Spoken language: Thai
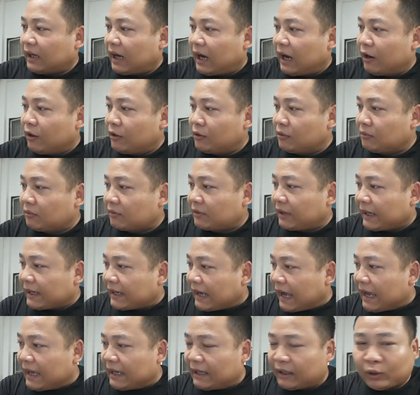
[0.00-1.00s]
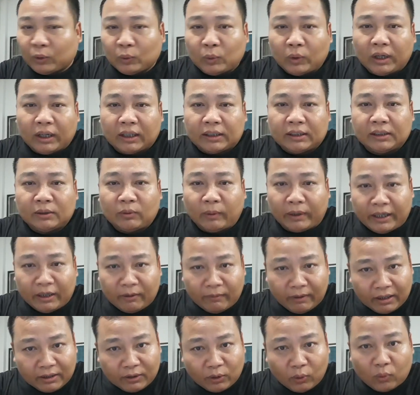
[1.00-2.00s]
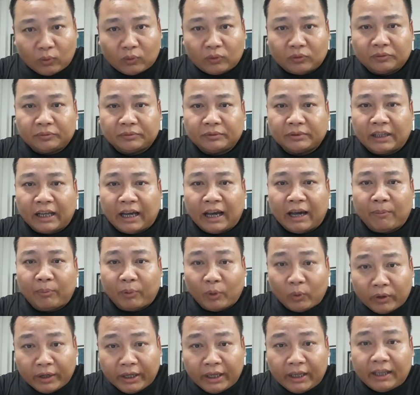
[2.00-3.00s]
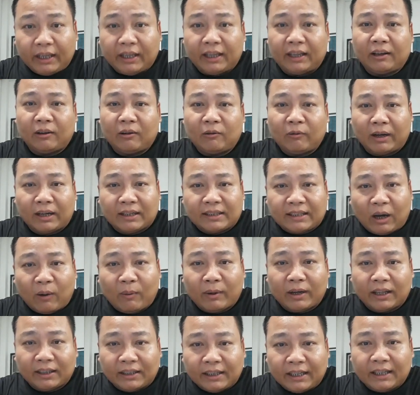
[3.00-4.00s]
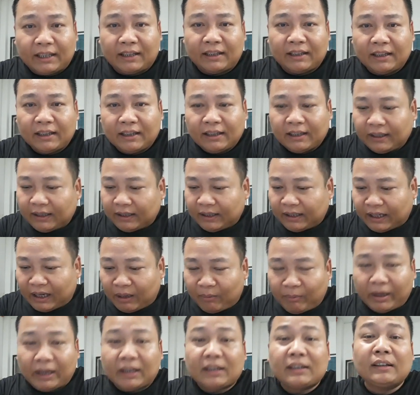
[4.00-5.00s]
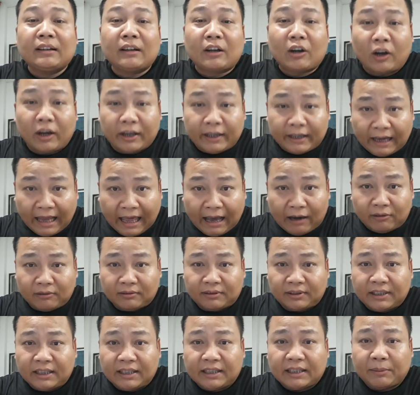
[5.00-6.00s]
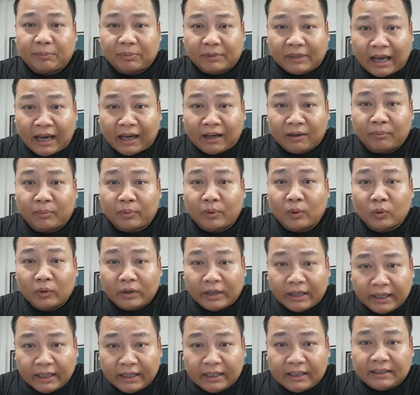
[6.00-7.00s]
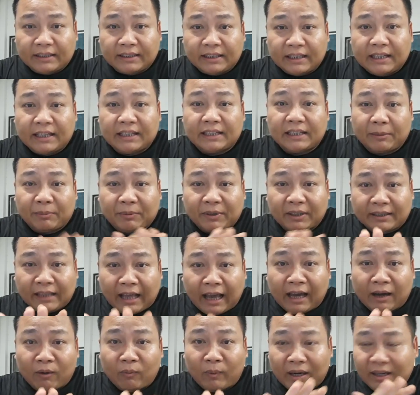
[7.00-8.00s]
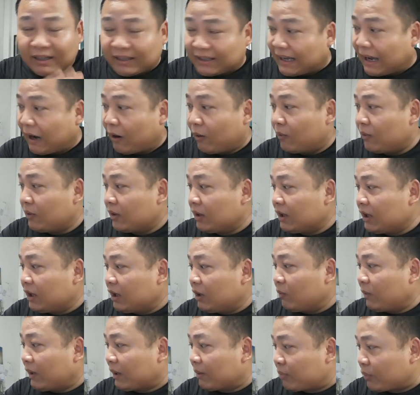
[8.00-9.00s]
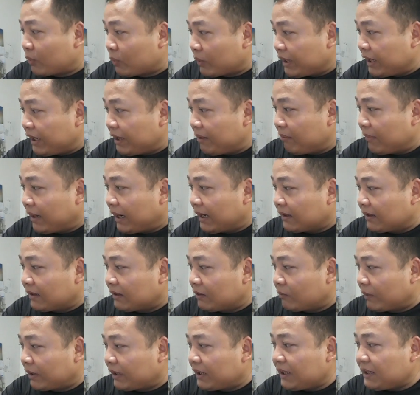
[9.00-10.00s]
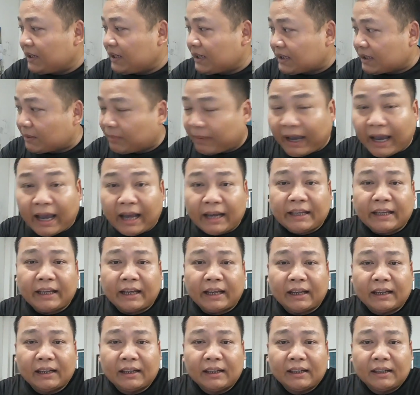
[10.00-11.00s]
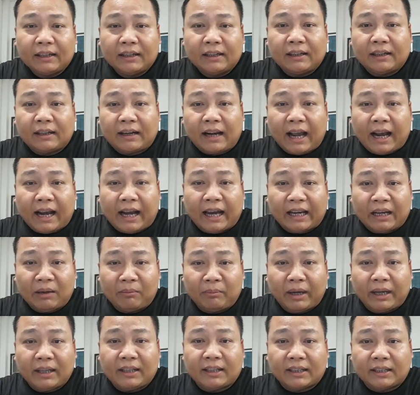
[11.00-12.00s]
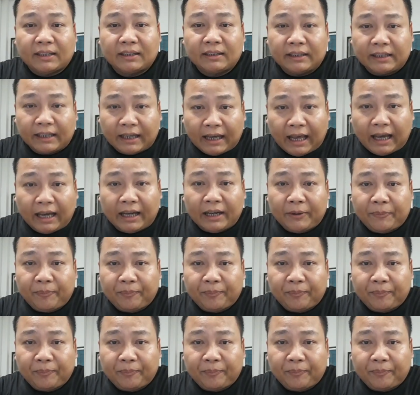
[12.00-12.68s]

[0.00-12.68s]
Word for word: เอาใกล้ ๆ ตัวคือวันนี้วันศุกร์นะพรุ่งนี้วันเสาร์วันอาทิตย์น้ำมันขึ้นรอยอีกแล้ว 40 ตังค์ พรุ่งนี้ 40 สตางค์ วันเสาร์ วันพรุ่งนี้หมายถึงวันที่ 25 เนี่ย ราคาน้ำมันจะขึ้นอีกแล้ว